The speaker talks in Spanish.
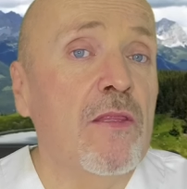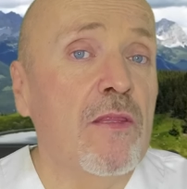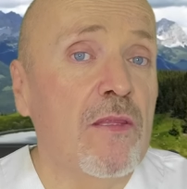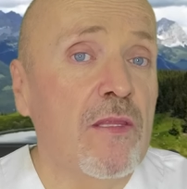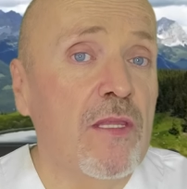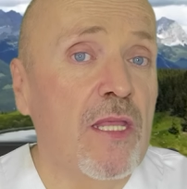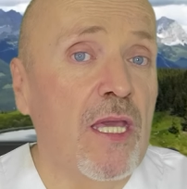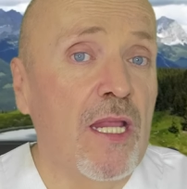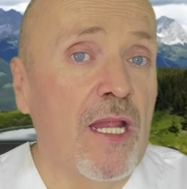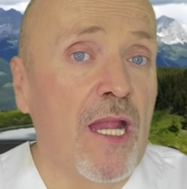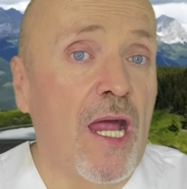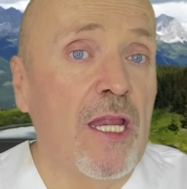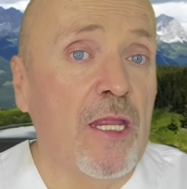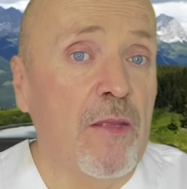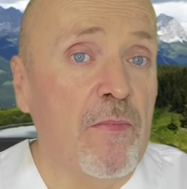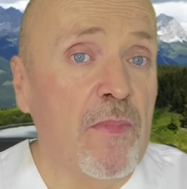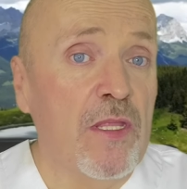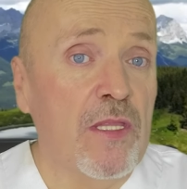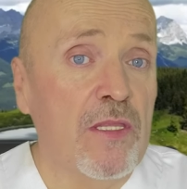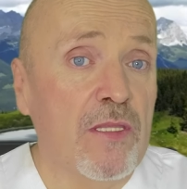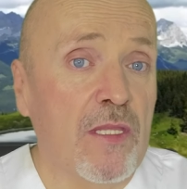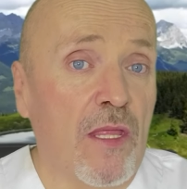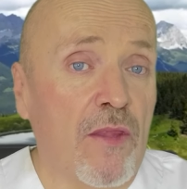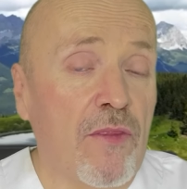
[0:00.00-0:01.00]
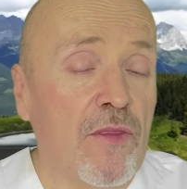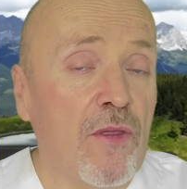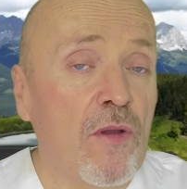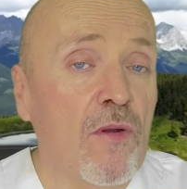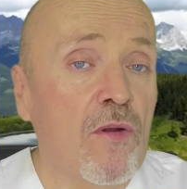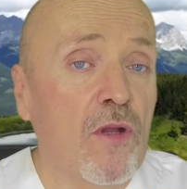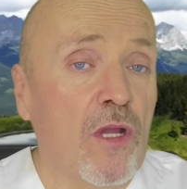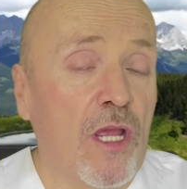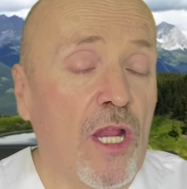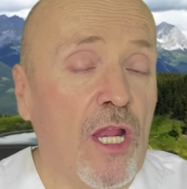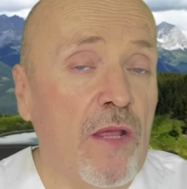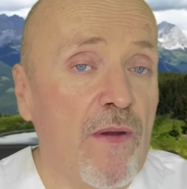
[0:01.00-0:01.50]
de la
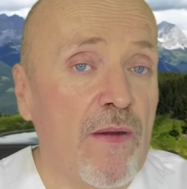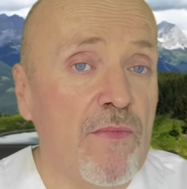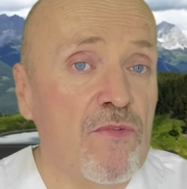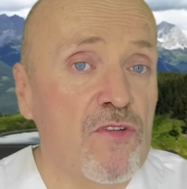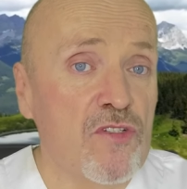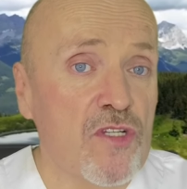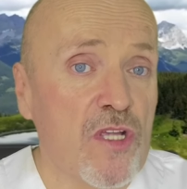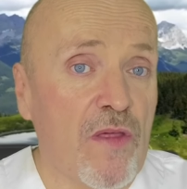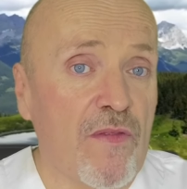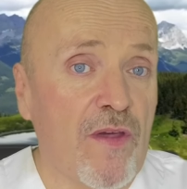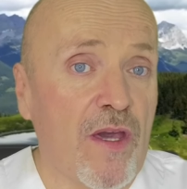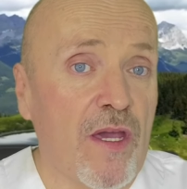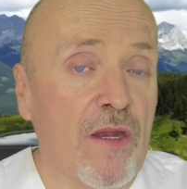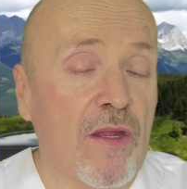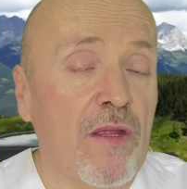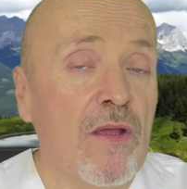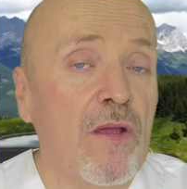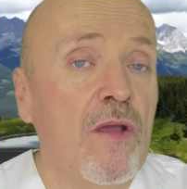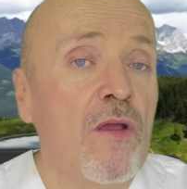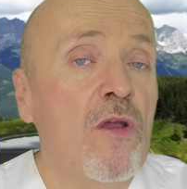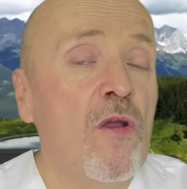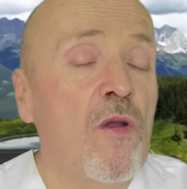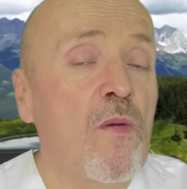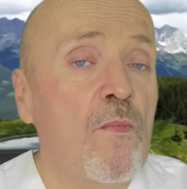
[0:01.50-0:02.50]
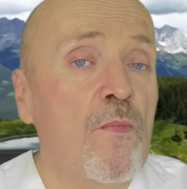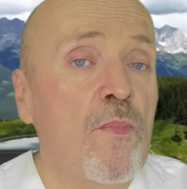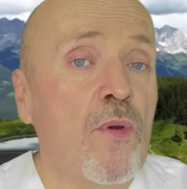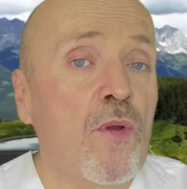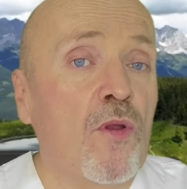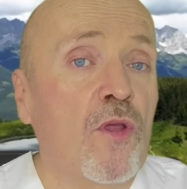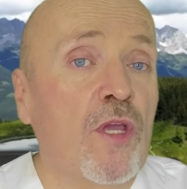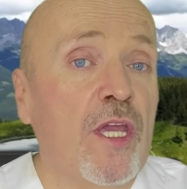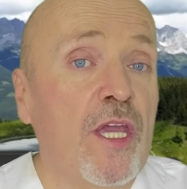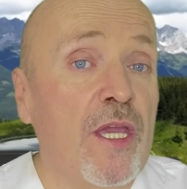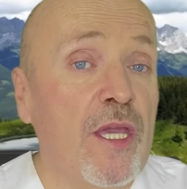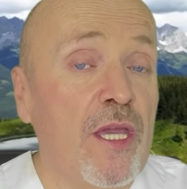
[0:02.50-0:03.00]
alimentación que le vamos a dar,
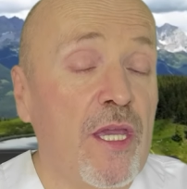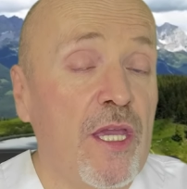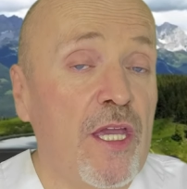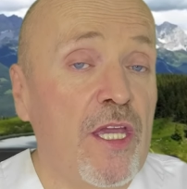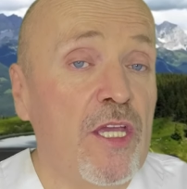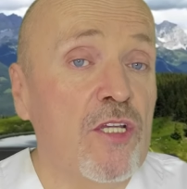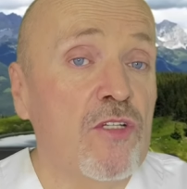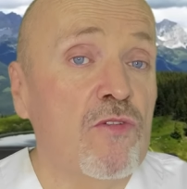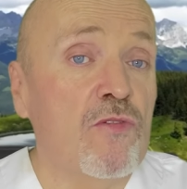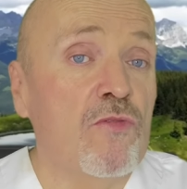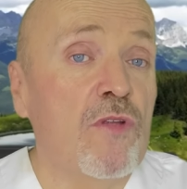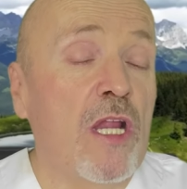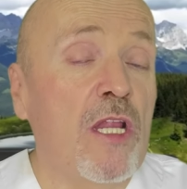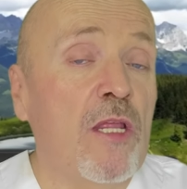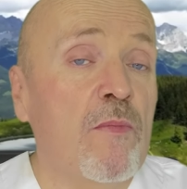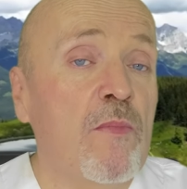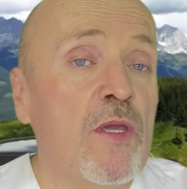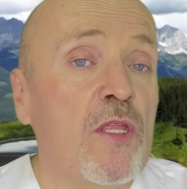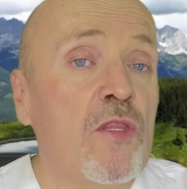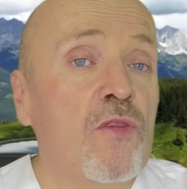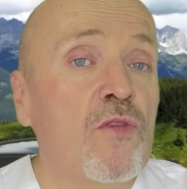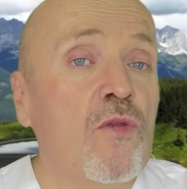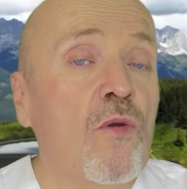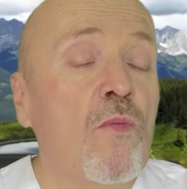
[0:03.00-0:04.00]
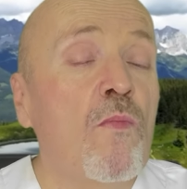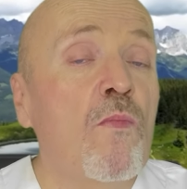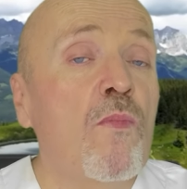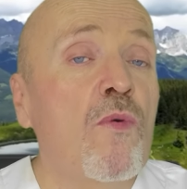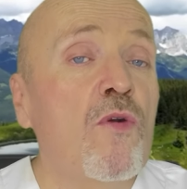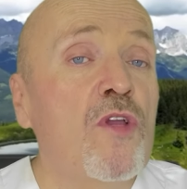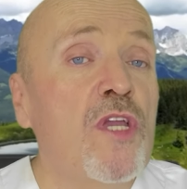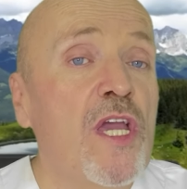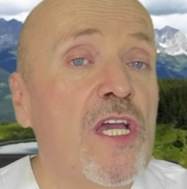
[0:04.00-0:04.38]
porque es un alimento muy